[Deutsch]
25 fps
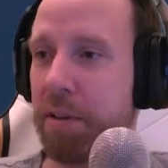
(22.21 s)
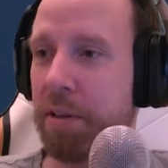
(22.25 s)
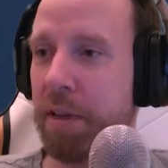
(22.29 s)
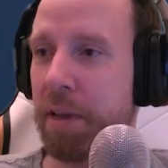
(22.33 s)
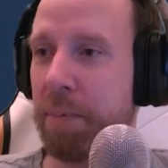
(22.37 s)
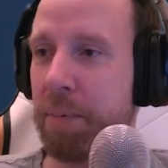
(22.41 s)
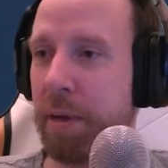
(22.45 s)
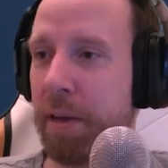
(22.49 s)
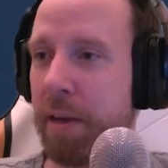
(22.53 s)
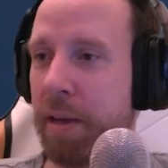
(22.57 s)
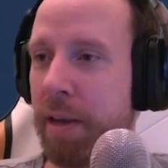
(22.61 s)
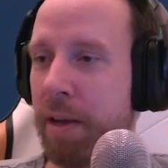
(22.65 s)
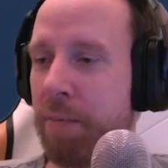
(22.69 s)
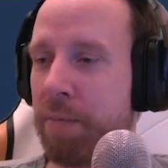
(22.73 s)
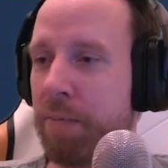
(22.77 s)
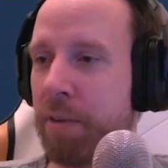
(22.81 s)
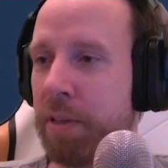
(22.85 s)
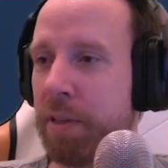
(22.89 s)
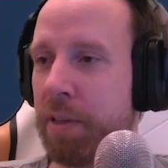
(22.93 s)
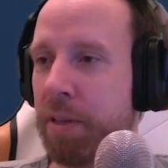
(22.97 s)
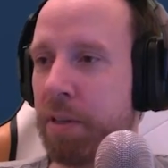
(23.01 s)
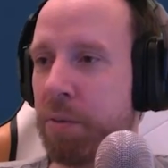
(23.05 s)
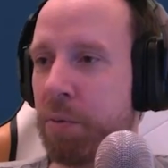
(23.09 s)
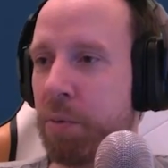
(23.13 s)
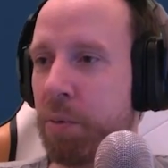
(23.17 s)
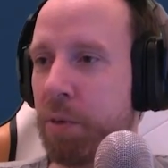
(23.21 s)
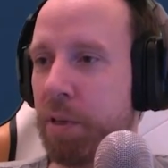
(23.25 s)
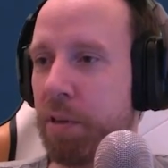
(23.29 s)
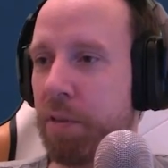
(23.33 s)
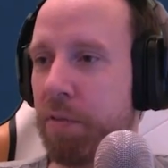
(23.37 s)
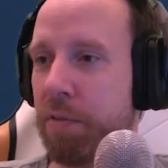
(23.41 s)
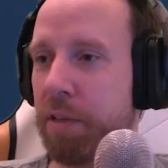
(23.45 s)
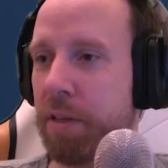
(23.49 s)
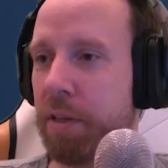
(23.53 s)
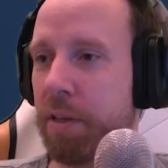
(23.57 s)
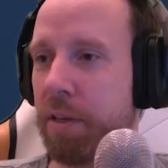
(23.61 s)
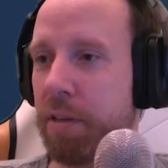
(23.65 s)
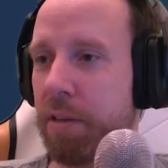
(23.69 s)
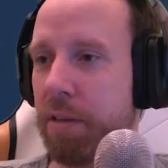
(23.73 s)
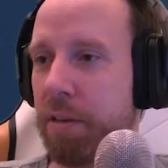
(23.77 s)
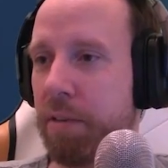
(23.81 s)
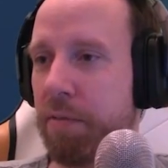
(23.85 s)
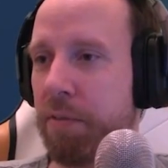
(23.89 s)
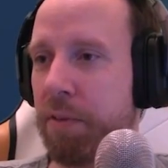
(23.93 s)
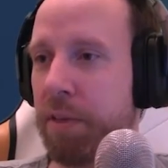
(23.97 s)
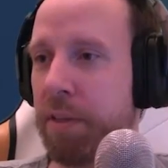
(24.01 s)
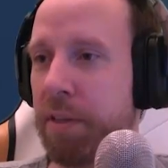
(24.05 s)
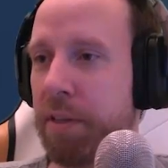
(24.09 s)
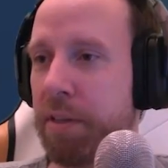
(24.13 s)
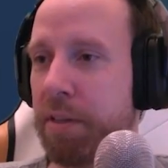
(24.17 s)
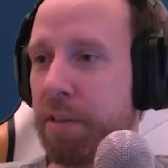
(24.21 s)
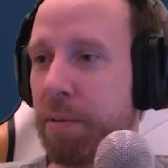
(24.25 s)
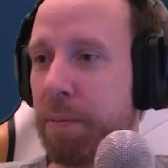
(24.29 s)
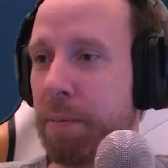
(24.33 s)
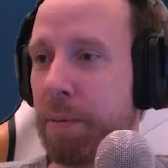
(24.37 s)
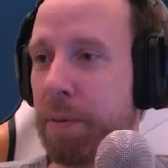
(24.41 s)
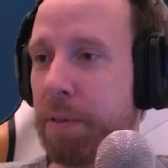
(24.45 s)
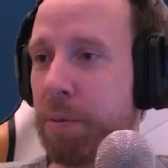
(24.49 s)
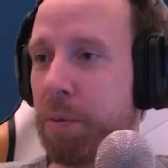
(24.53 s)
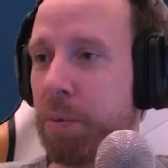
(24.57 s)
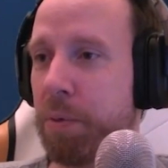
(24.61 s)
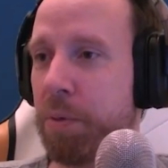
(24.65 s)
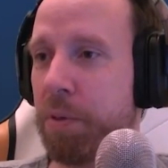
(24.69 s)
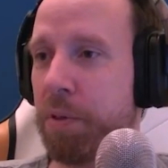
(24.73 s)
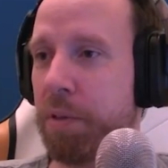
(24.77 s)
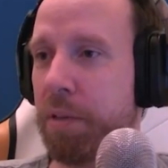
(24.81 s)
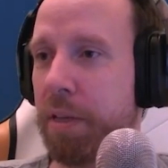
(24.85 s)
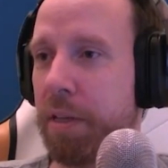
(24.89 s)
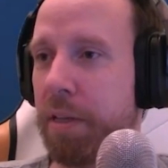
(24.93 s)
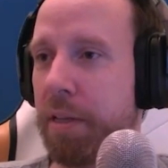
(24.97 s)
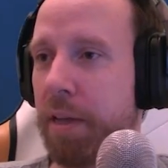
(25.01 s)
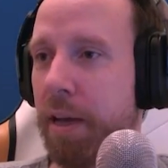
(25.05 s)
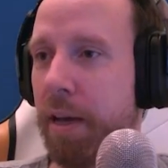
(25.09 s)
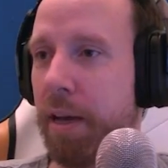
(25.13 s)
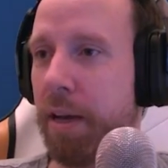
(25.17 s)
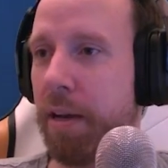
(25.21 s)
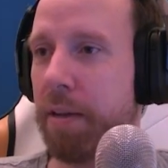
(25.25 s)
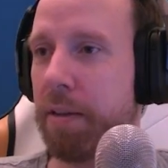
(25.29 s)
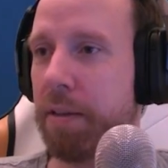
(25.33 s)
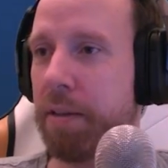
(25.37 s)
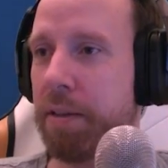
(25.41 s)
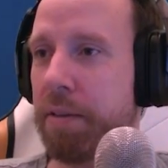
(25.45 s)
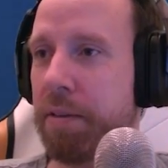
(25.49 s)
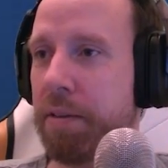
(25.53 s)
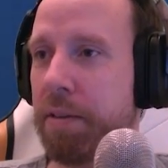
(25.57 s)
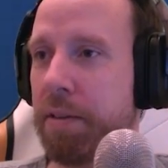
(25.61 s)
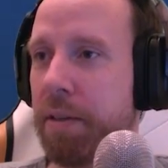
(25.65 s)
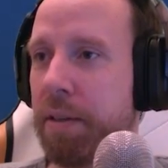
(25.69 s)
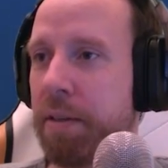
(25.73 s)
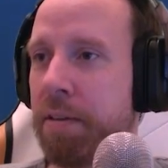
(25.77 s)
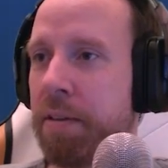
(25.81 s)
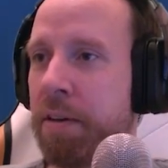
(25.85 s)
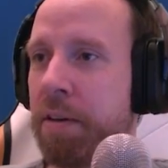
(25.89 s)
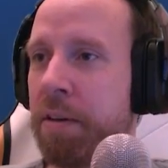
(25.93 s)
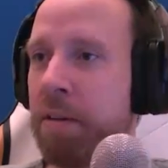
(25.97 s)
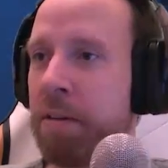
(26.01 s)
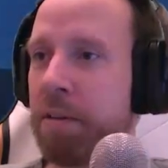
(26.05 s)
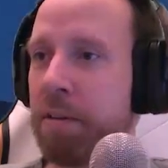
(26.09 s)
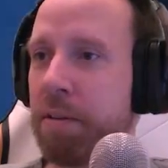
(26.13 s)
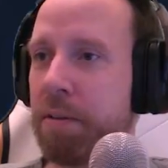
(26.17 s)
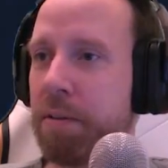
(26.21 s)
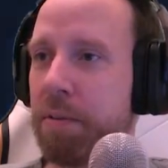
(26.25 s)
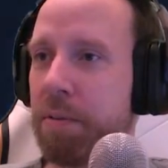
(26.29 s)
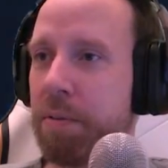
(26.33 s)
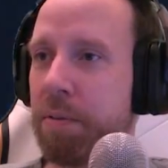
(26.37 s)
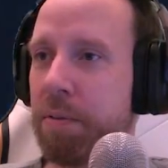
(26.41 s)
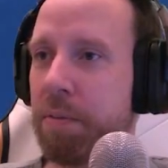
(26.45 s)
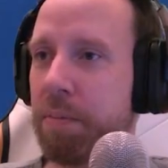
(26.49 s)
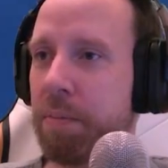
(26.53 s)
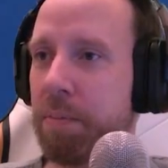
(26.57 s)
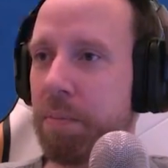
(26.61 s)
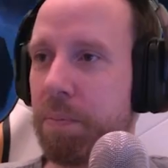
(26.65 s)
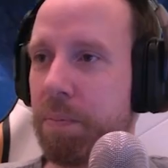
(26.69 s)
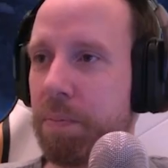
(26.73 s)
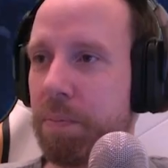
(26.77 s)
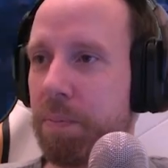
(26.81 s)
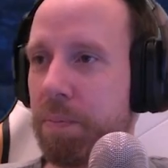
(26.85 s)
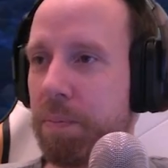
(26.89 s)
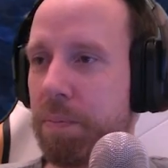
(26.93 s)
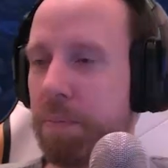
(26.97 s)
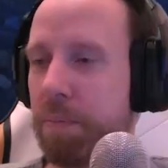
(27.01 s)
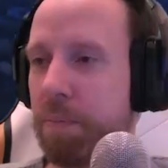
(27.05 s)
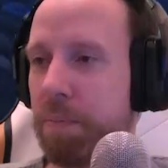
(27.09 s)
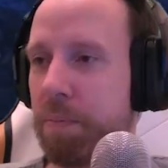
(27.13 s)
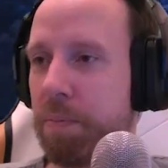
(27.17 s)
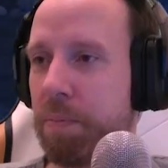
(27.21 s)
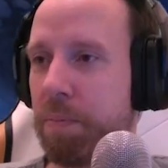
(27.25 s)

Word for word: Dabei haben wir natürlich wieder wichtigste Personen, den Heiler, den Sender. Hallo.